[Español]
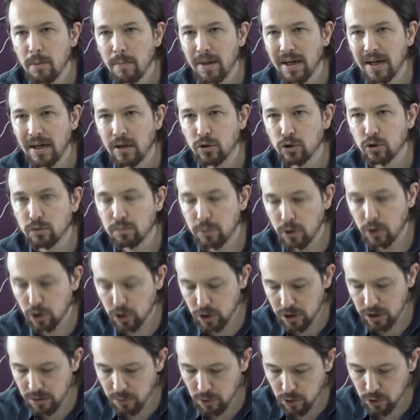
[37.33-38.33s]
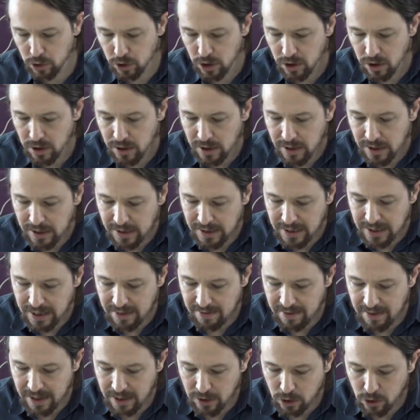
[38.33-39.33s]
para los próximos
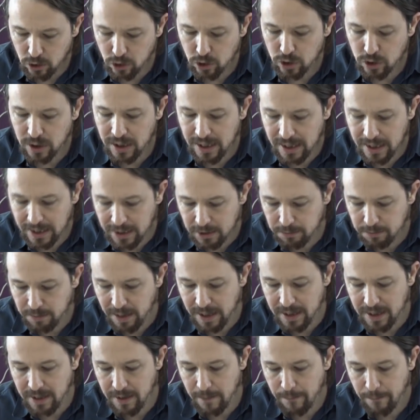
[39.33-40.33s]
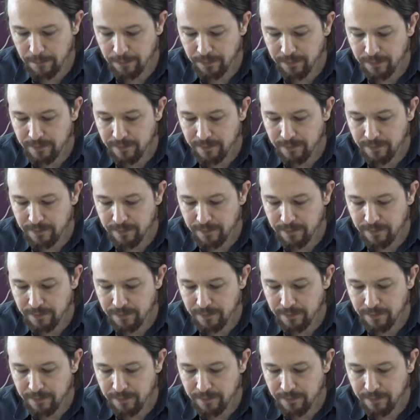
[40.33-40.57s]
diez años en España.